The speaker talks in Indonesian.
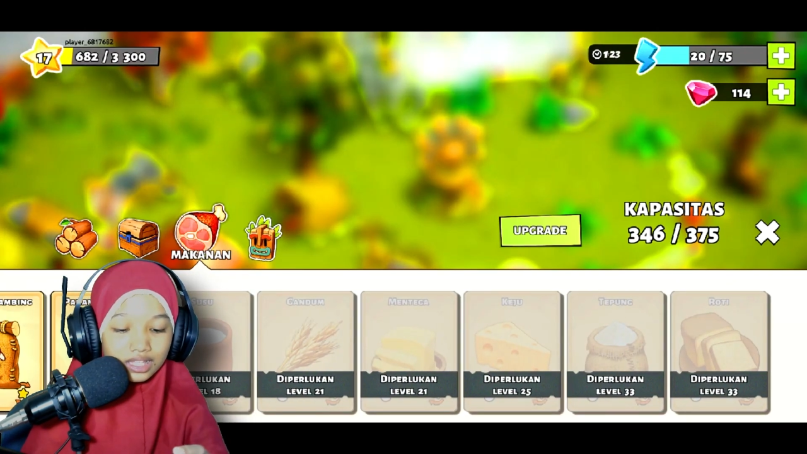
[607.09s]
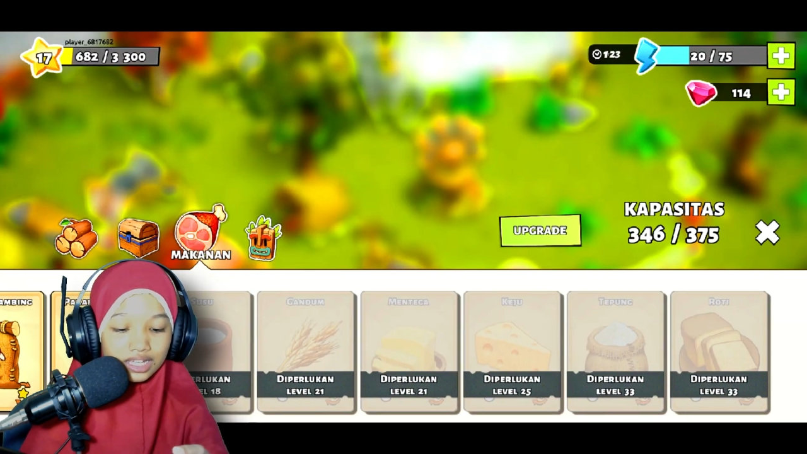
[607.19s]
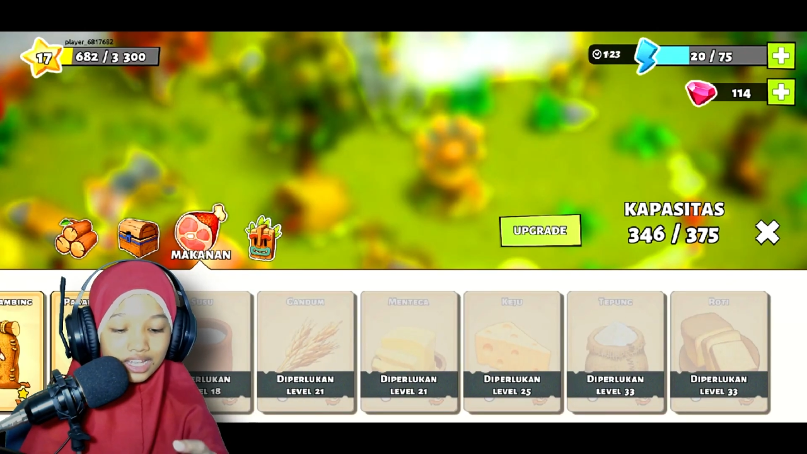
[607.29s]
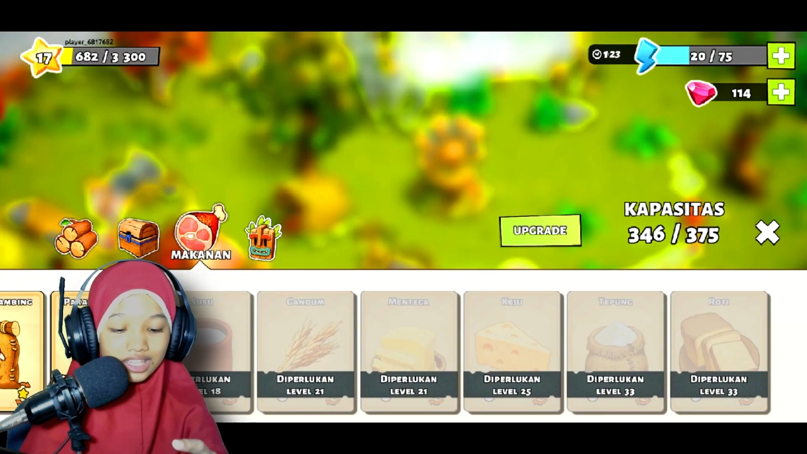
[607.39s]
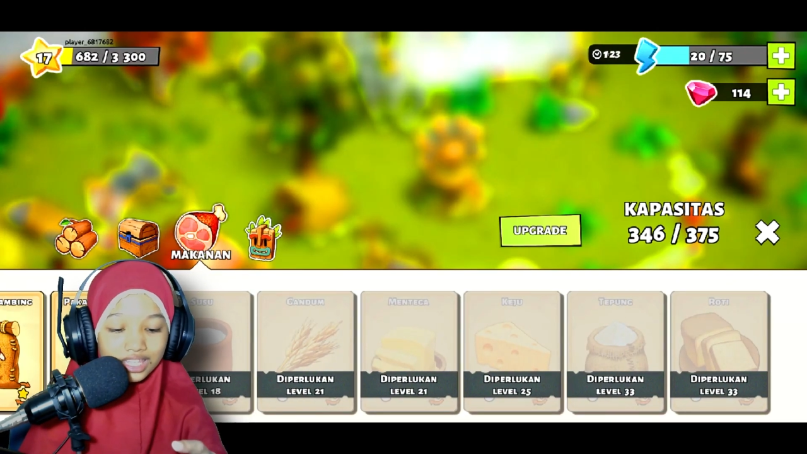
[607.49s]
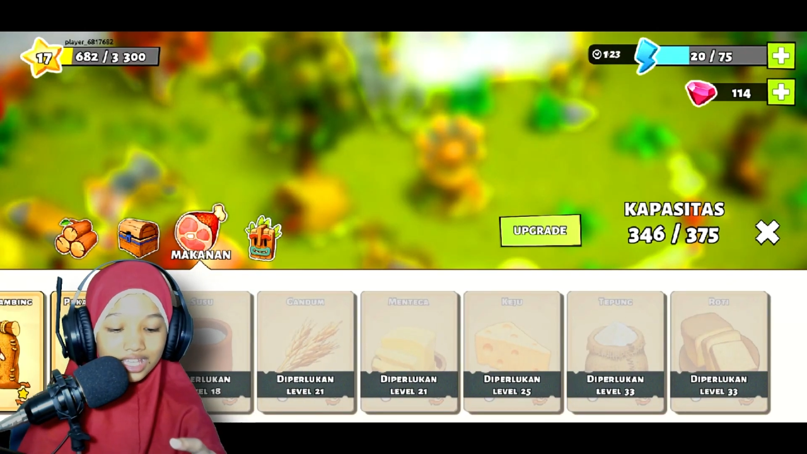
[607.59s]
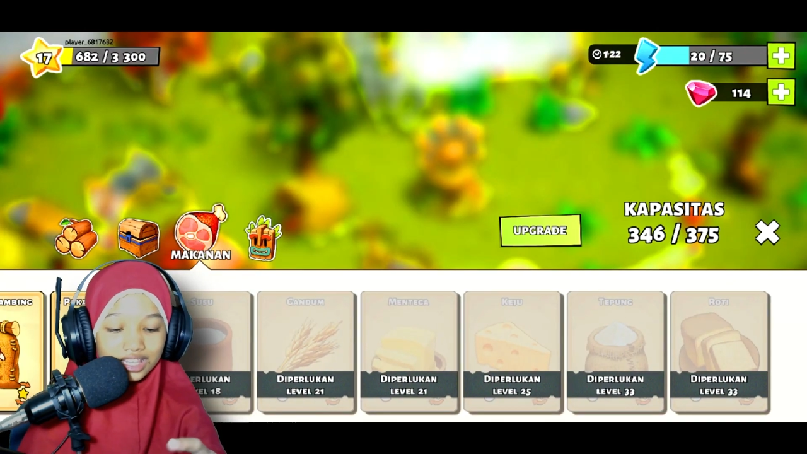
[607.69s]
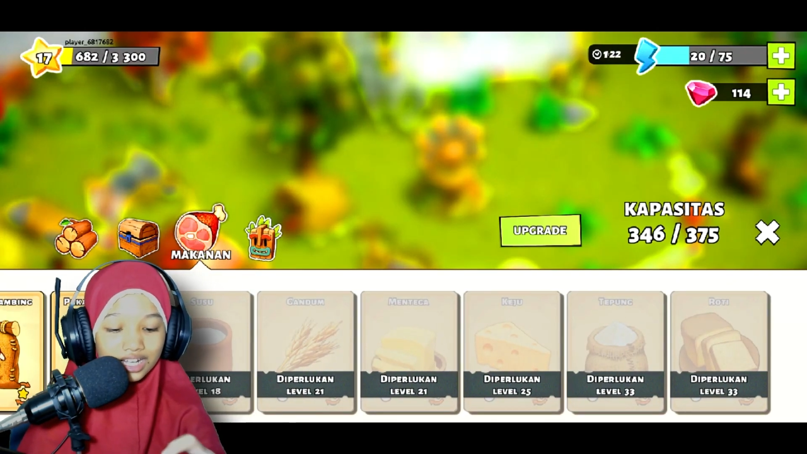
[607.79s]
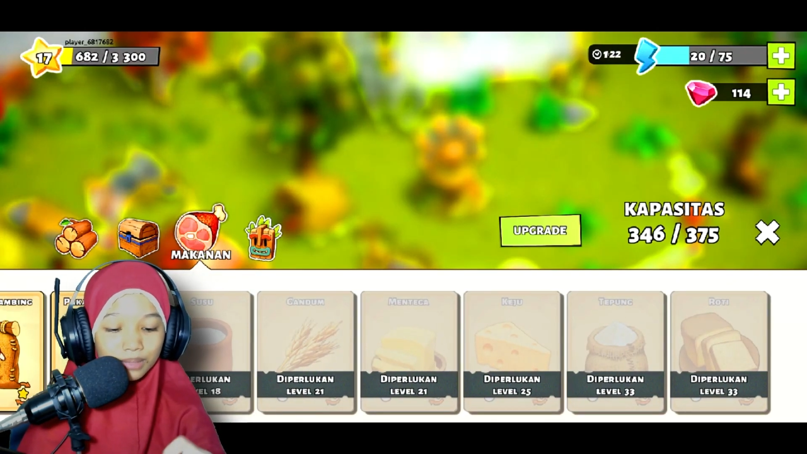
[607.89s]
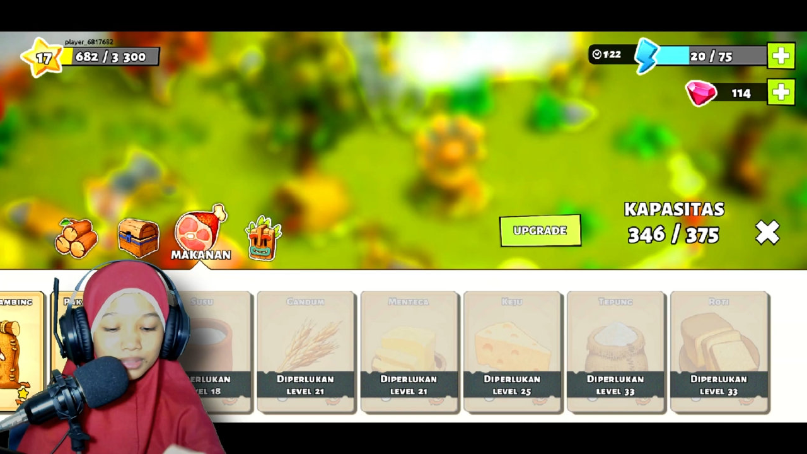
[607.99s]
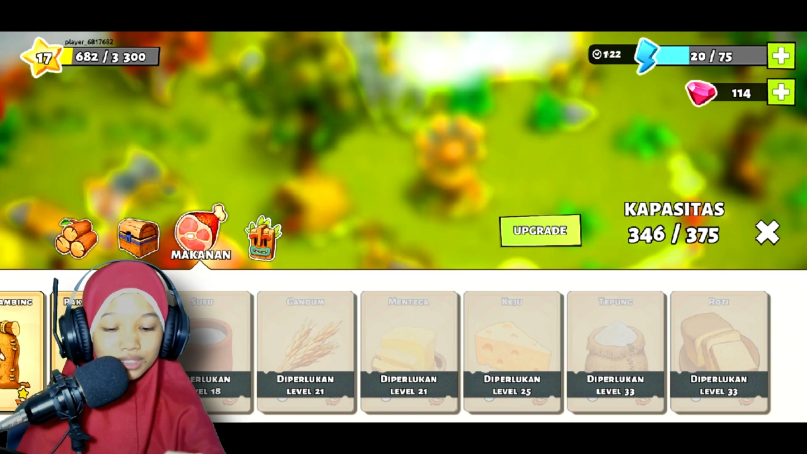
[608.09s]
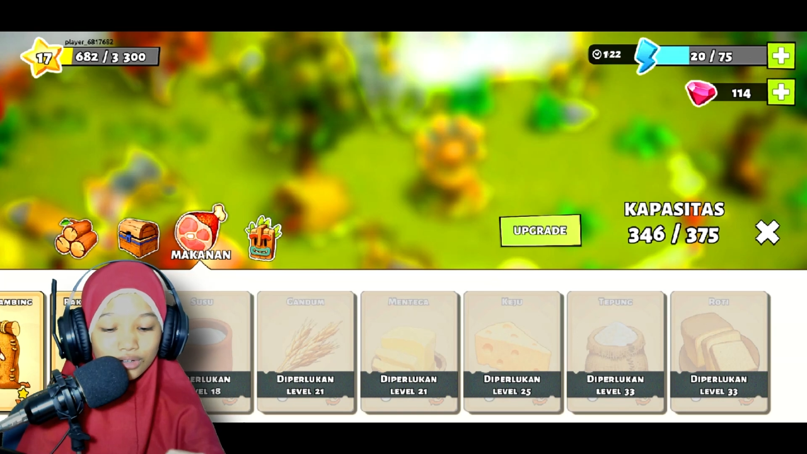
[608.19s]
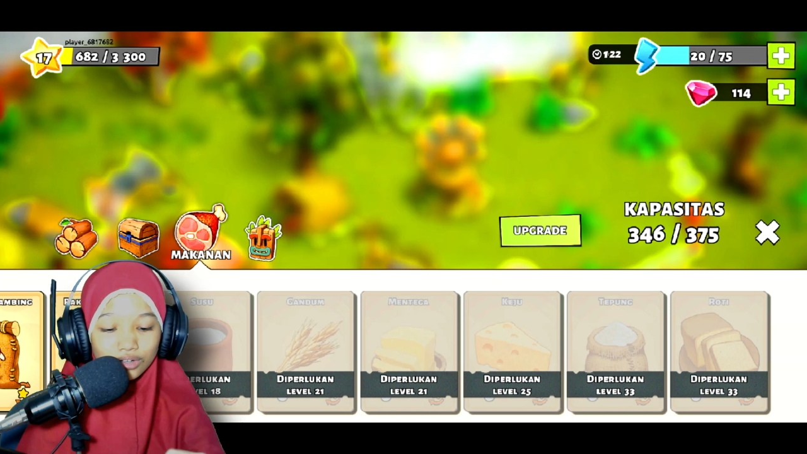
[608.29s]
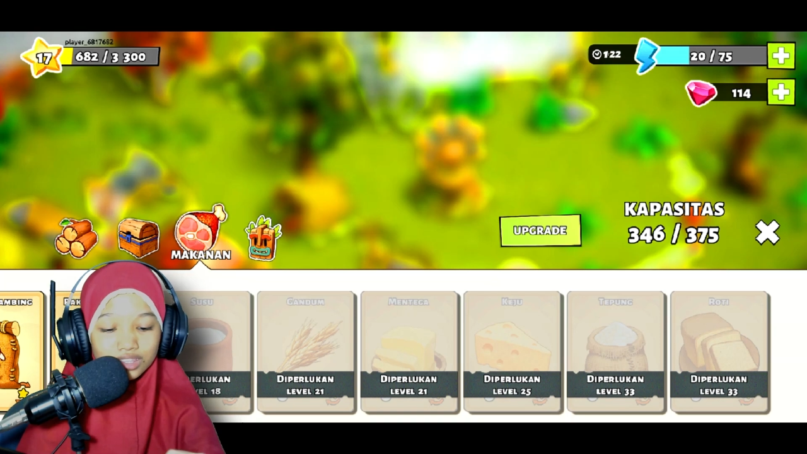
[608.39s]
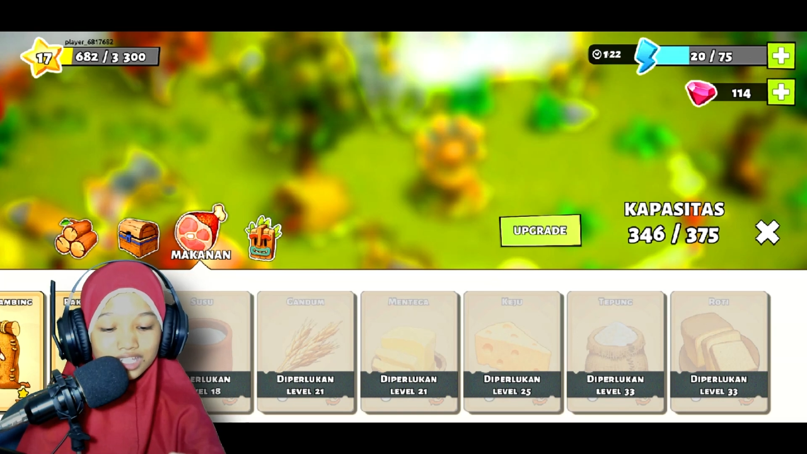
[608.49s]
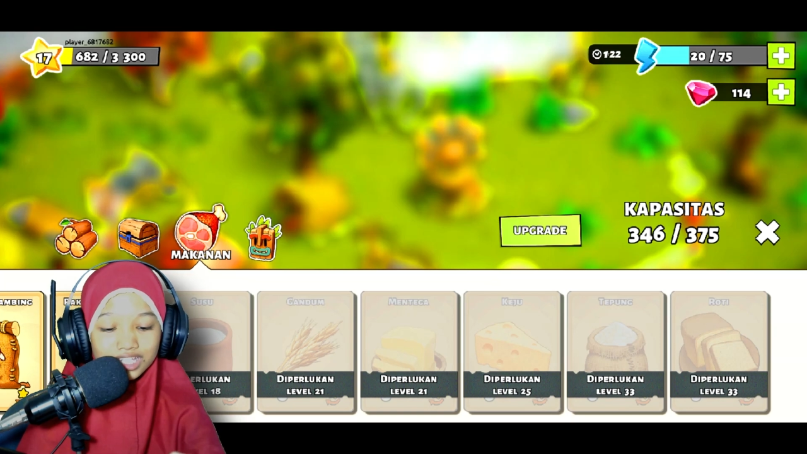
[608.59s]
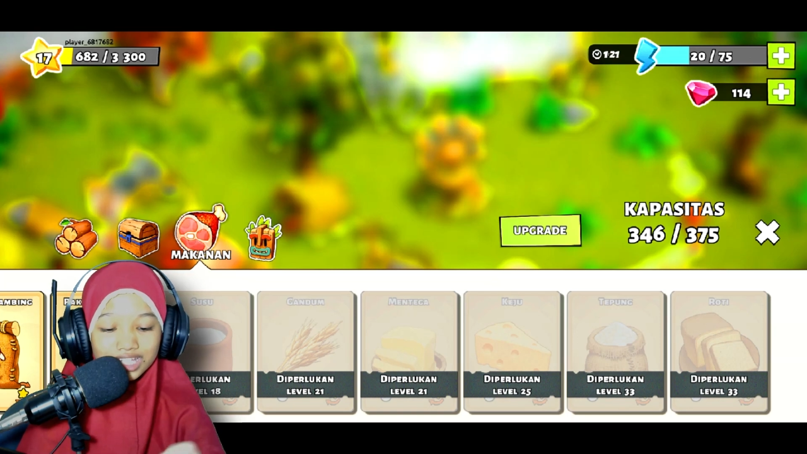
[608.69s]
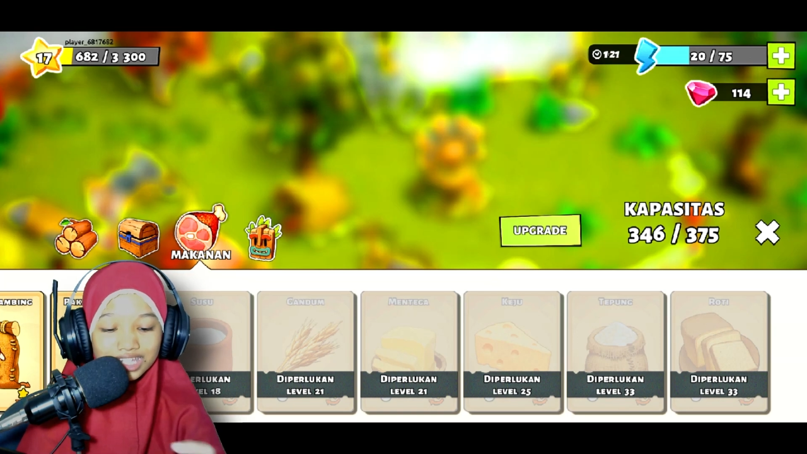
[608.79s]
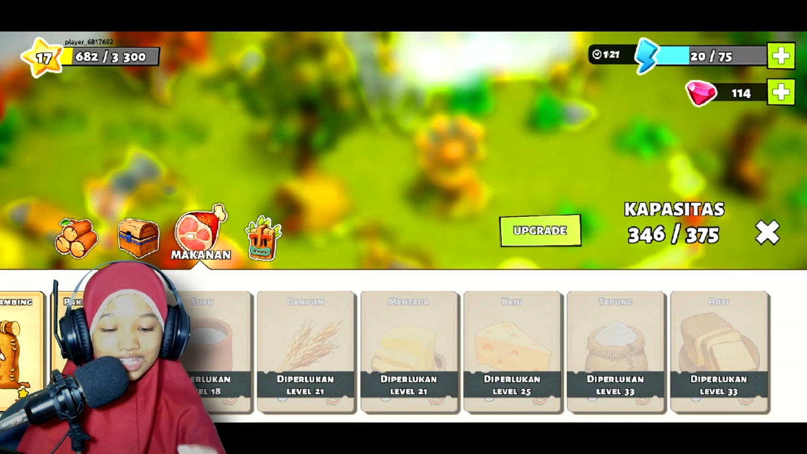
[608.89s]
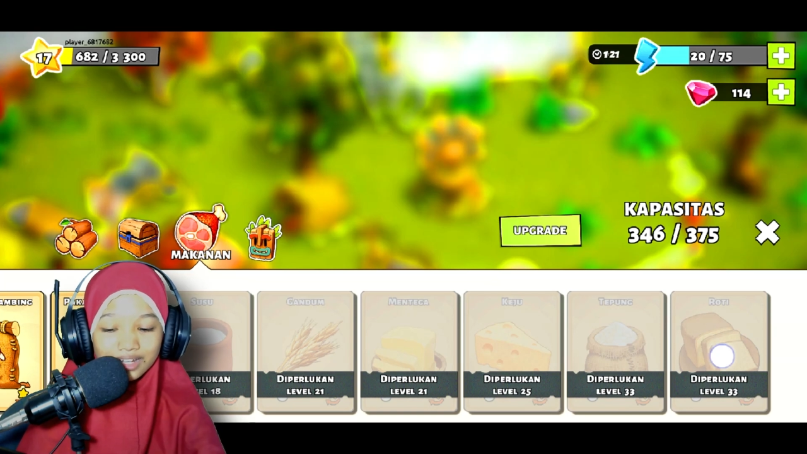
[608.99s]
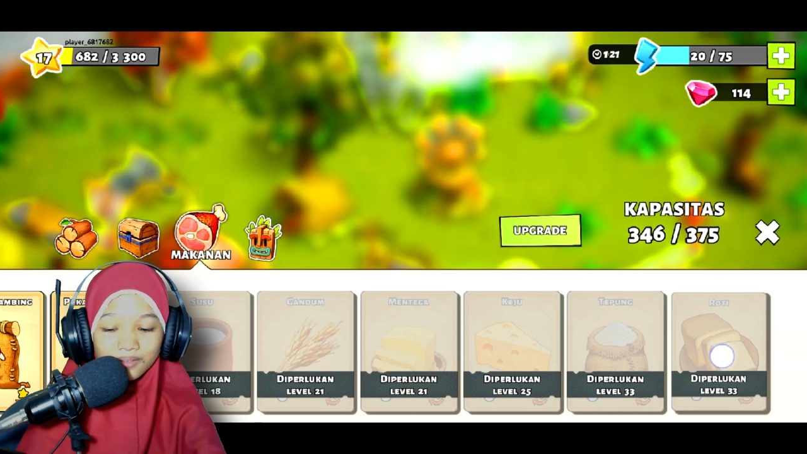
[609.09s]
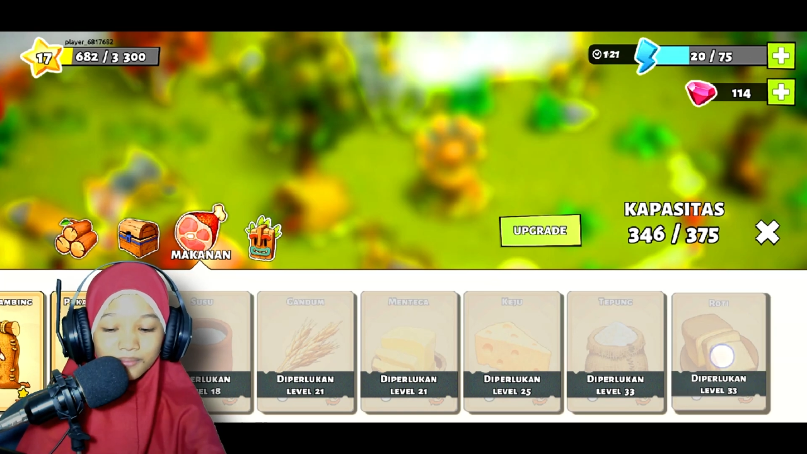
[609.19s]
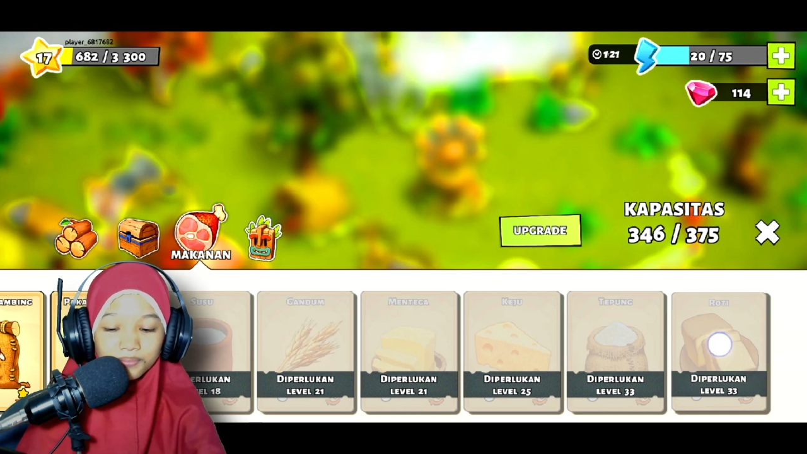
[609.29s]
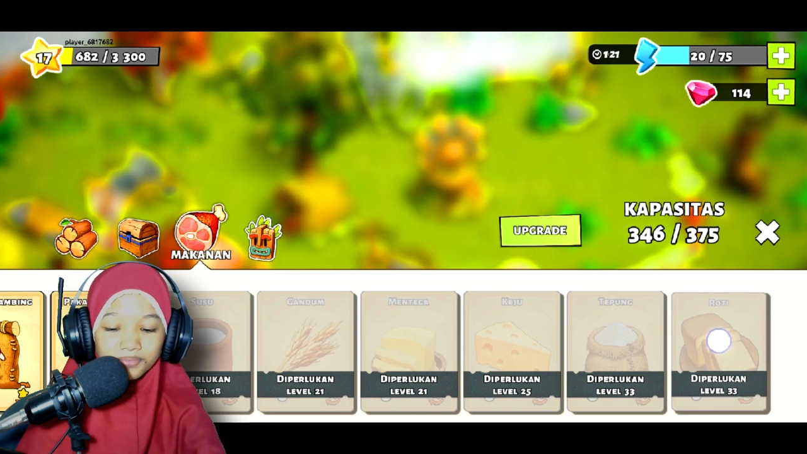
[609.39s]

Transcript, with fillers: 33 nanti kita dapat roti nih